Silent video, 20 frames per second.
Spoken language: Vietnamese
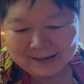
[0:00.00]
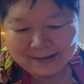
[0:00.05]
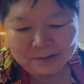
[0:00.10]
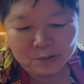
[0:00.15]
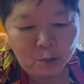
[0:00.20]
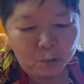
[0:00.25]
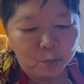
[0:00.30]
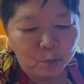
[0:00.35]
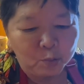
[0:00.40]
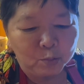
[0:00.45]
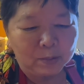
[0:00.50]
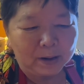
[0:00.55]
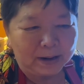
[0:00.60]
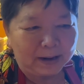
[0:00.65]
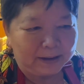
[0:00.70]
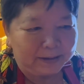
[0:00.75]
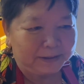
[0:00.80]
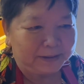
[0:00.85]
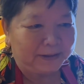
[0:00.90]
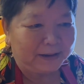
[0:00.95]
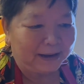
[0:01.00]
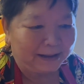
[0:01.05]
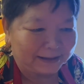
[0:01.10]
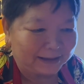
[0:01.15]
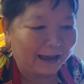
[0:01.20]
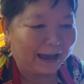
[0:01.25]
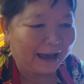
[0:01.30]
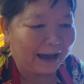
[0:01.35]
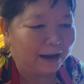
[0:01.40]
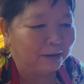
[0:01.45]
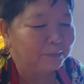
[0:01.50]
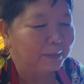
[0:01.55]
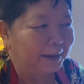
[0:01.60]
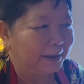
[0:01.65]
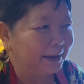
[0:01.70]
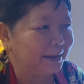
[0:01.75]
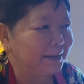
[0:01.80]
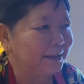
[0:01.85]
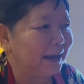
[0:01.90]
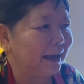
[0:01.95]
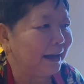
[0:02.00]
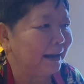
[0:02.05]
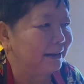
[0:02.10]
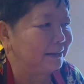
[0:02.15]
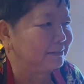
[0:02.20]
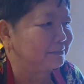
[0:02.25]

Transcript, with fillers: ngu mà lấy, lấy cá áo bẻ ra